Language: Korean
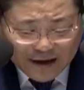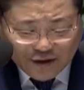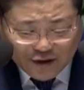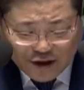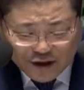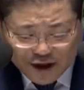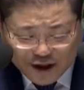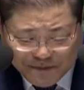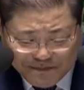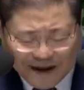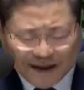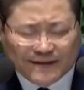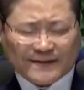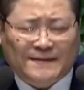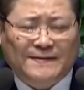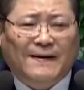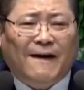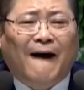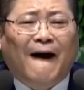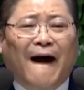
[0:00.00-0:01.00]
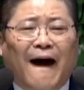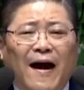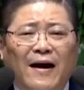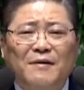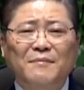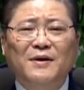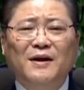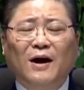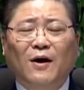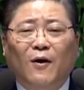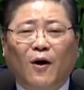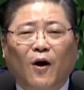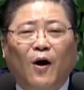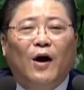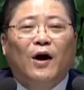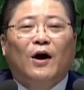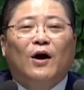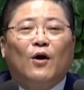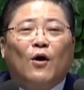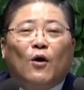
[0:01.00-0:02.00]
뉴시마 카임이라고
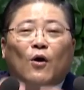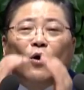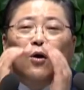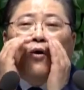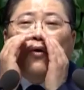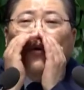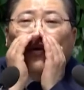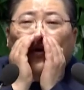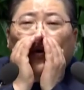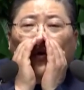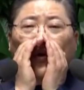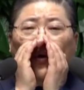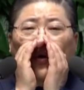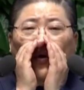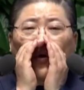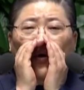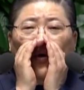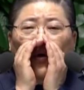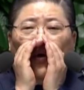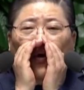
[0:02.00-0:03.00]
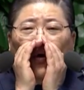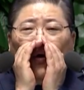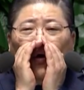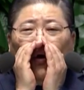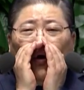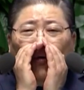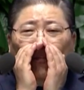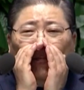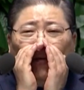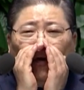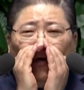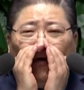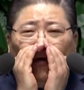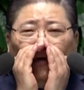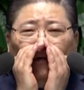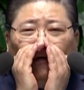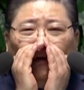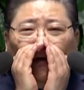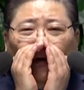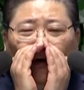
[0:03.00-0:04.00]
훅
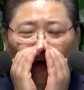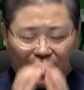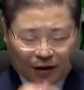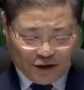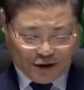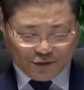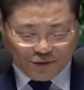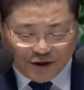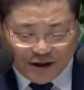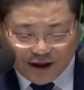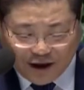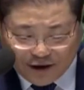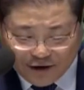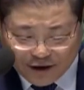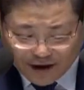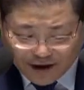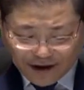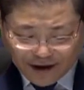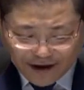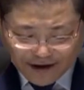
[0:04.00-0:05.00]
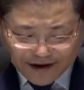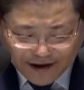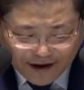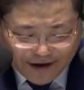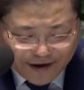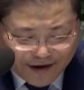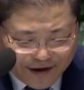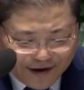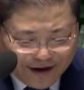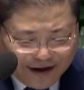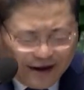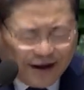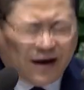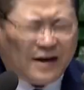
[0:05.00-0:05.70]
불어넣어서 우리가 어떻게 됐어요?